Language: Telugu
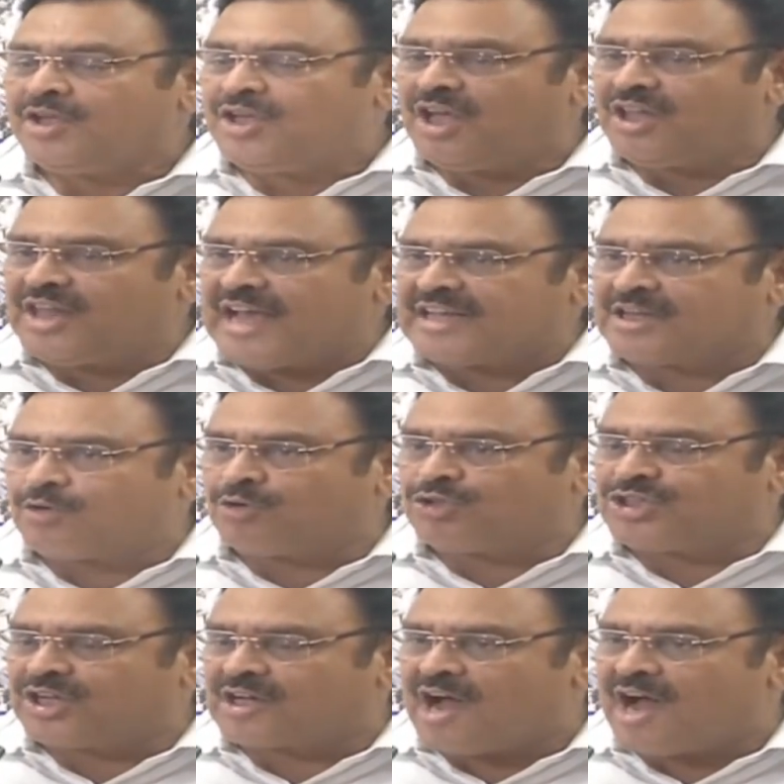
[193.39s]
ఈ దేశం
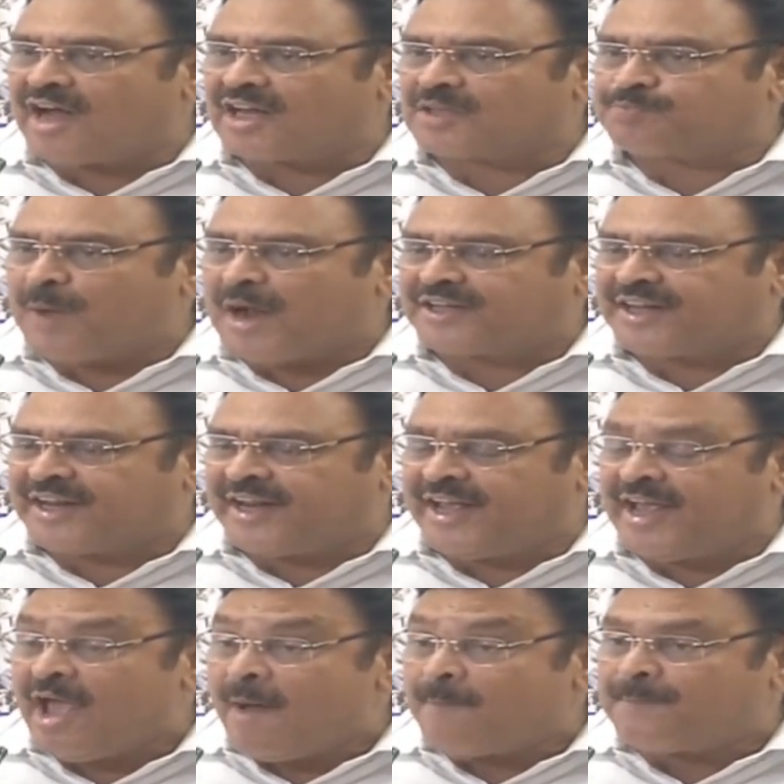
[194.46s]
నుంచి కాంగ్రెస్ పార్టీని
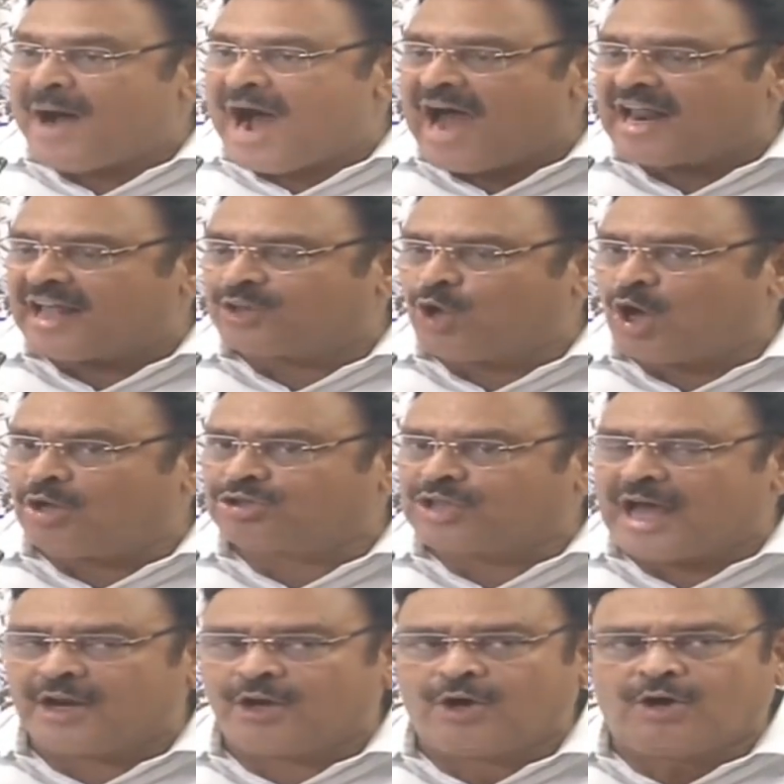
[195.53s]

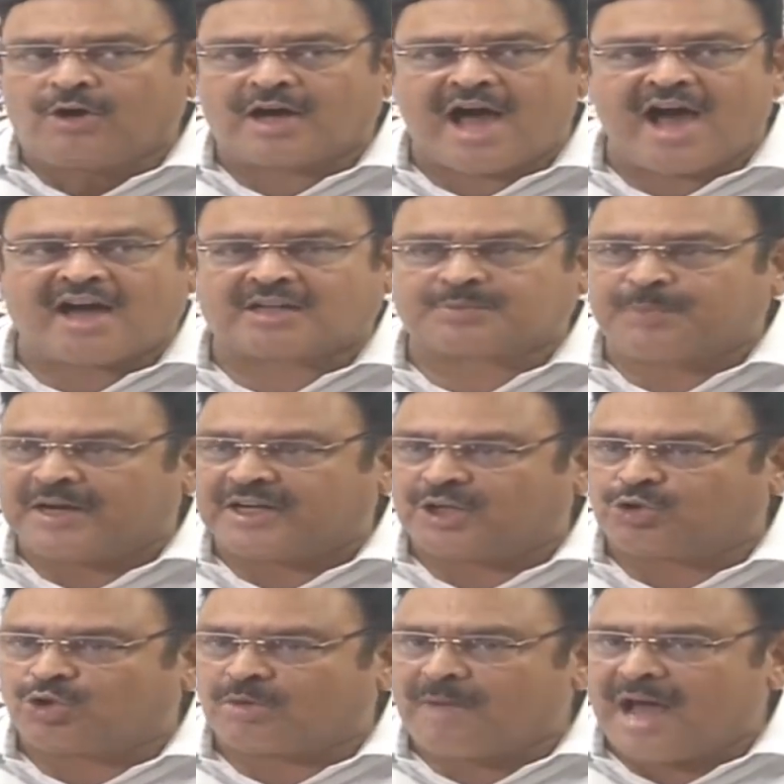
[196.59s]
పారదోలుతాను కాంగ్రెస్ పార్టీ
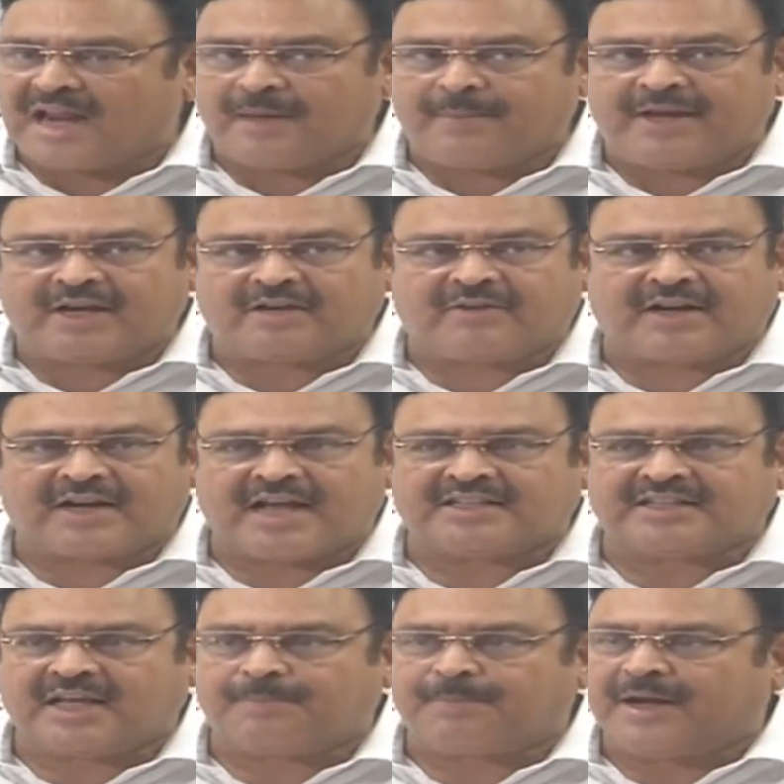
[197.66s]
దుర్మార్గమైనటువంటి
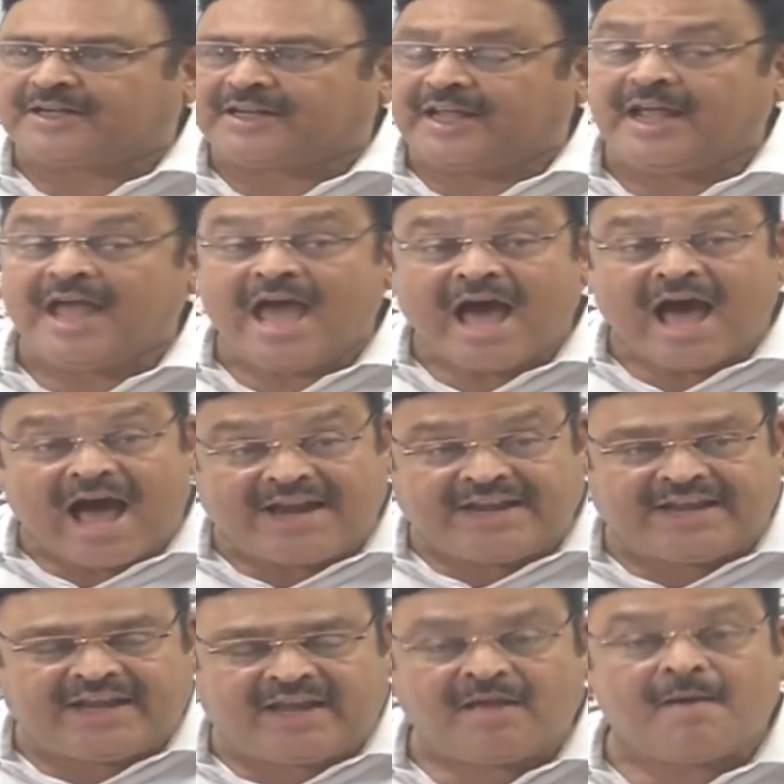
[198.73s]
రాజకీయ పార్టీ
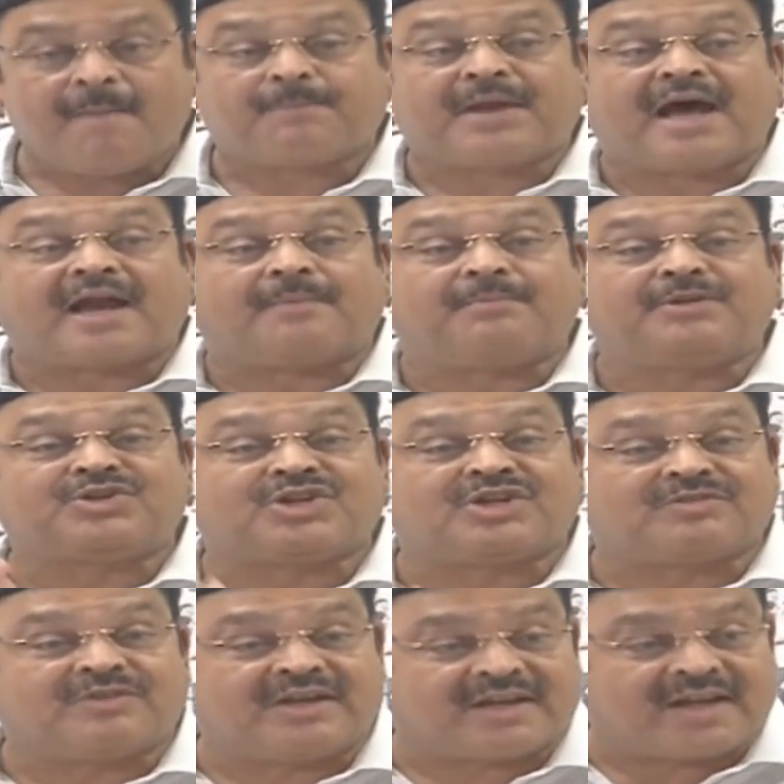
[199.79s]
అని
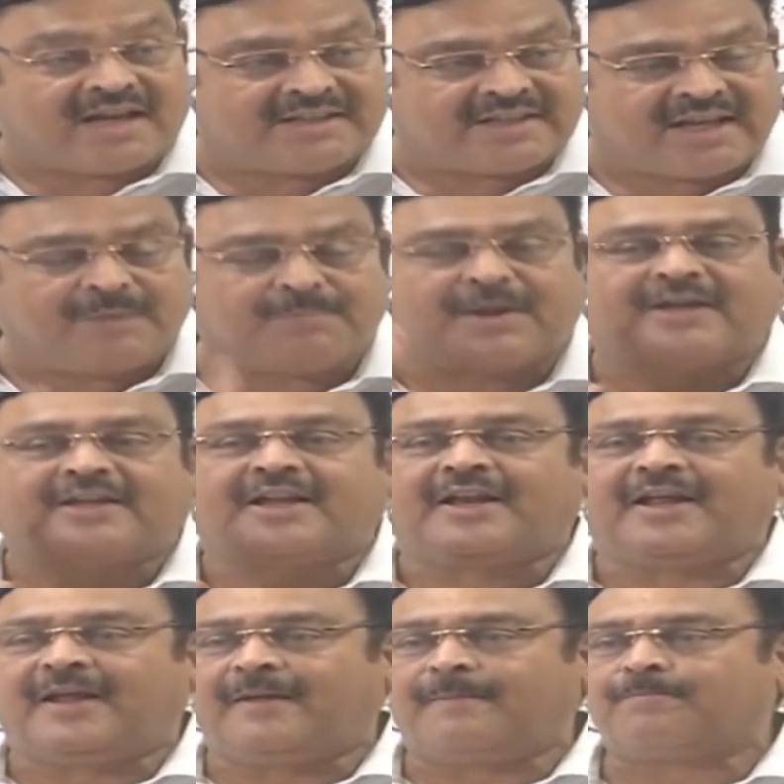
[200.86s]
ప్రారంభించినటువంటి రాజకీయ
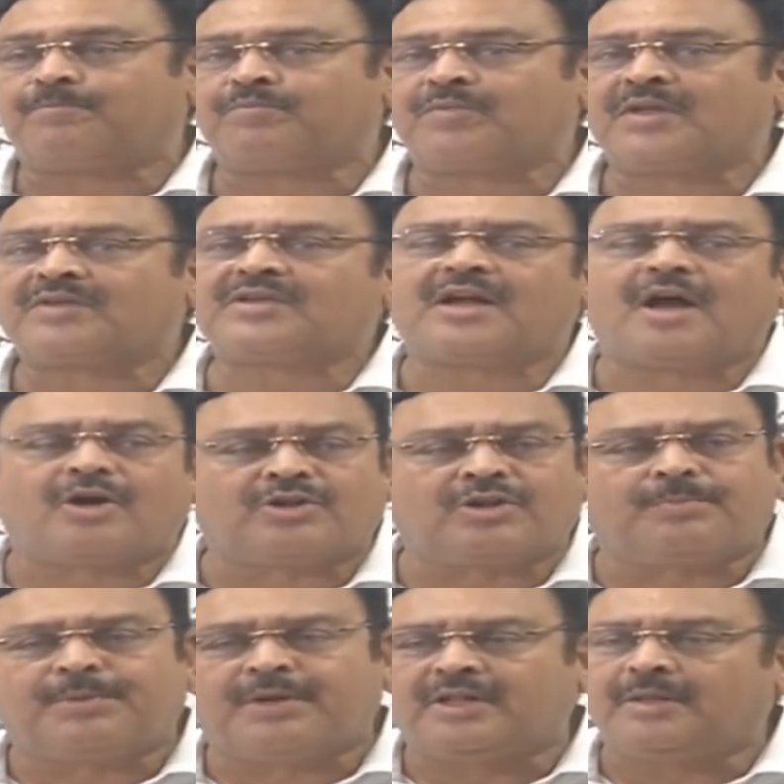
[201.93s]
పార్టీని సరే అటు
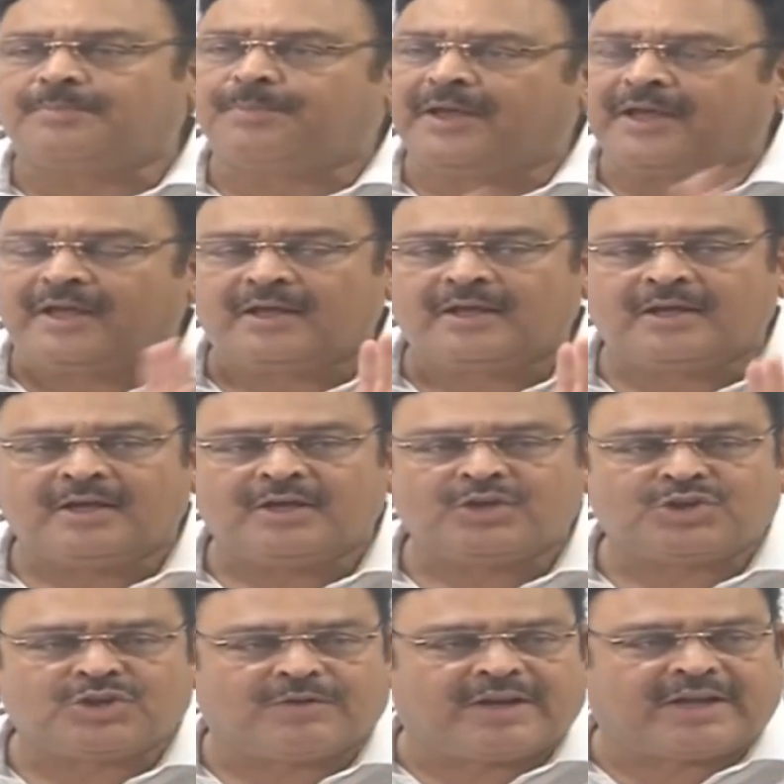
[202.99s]
దిప్పి ఇటు దిప్పి
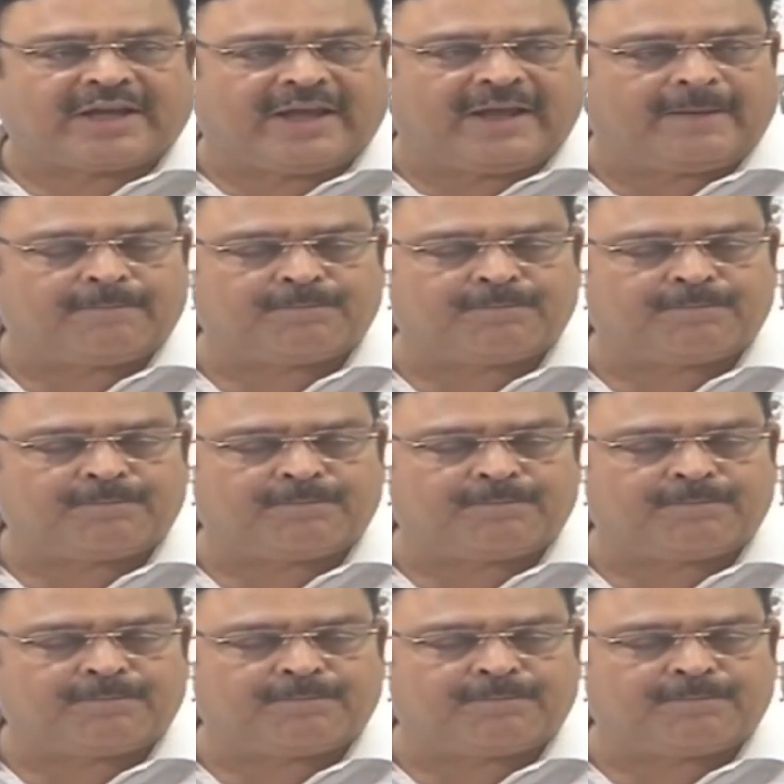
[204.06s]
చివరికి